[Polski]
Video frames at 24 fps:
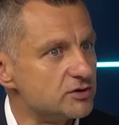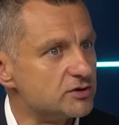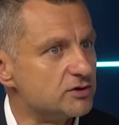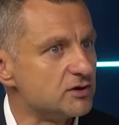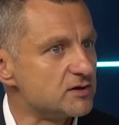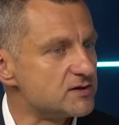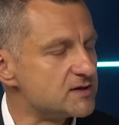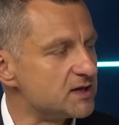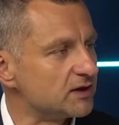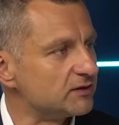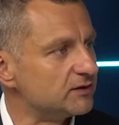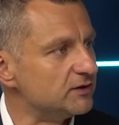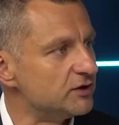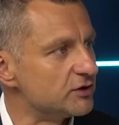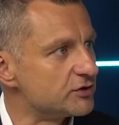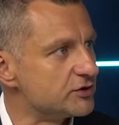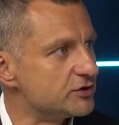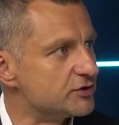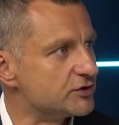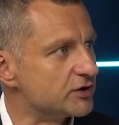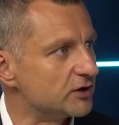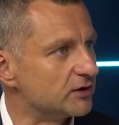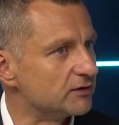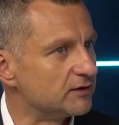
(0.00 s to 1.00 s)
dostatnie
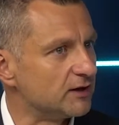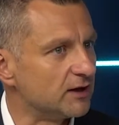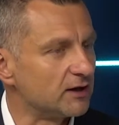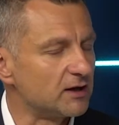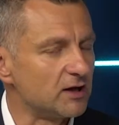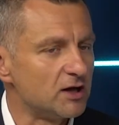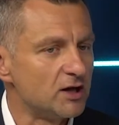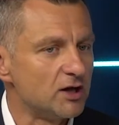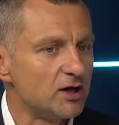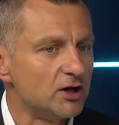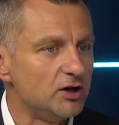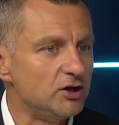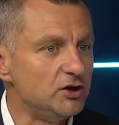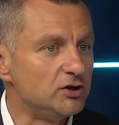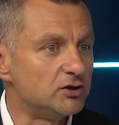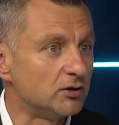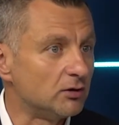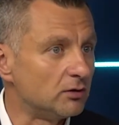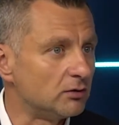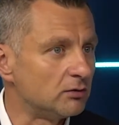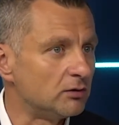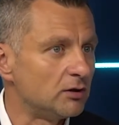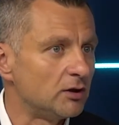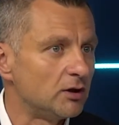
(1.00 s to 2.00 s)
życie, tak? I
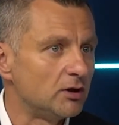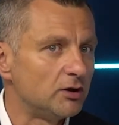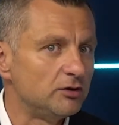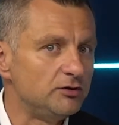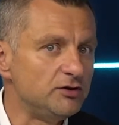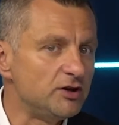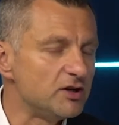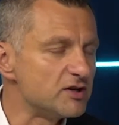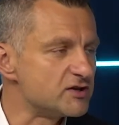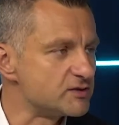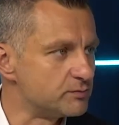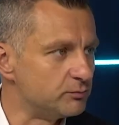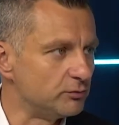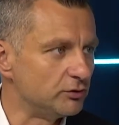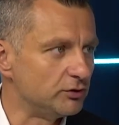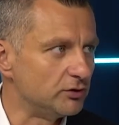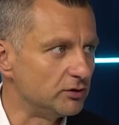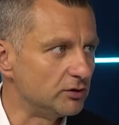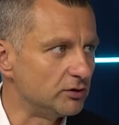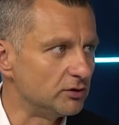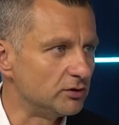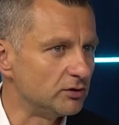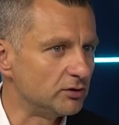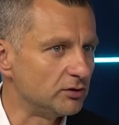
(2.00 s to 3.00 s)
to nie jest
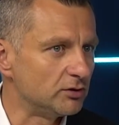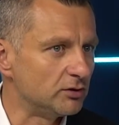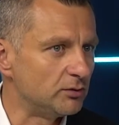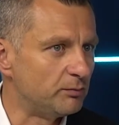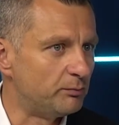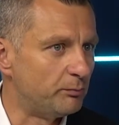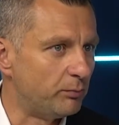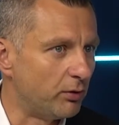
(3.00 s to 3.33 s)
mój y,